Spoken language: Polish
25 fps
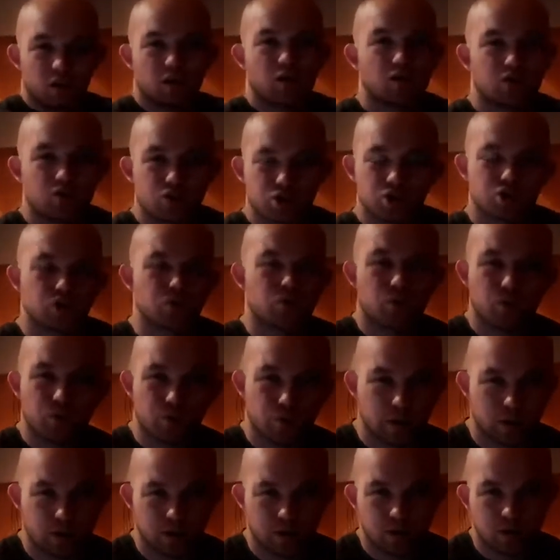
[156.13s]

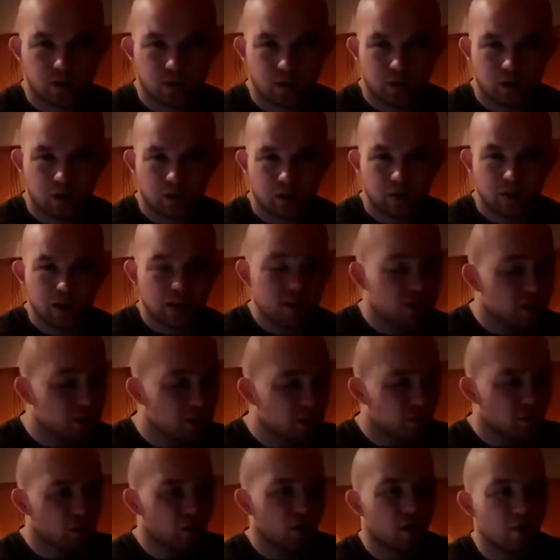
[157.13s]
odrzucać.
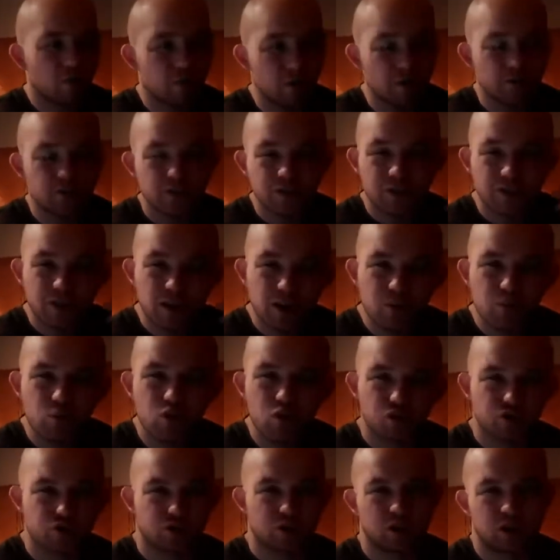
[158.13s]
Takich zachowań nie
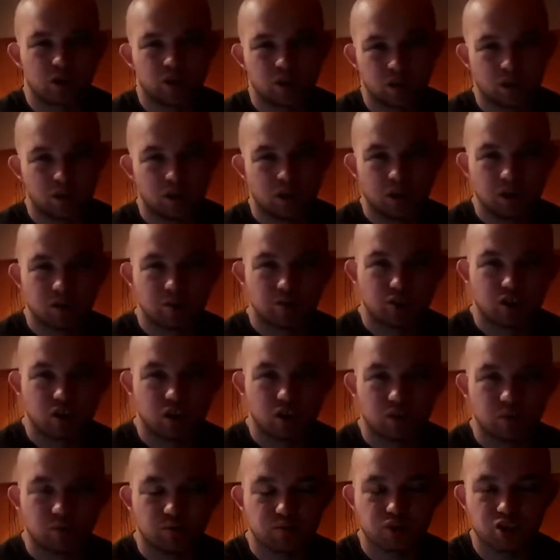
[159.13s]
można przy,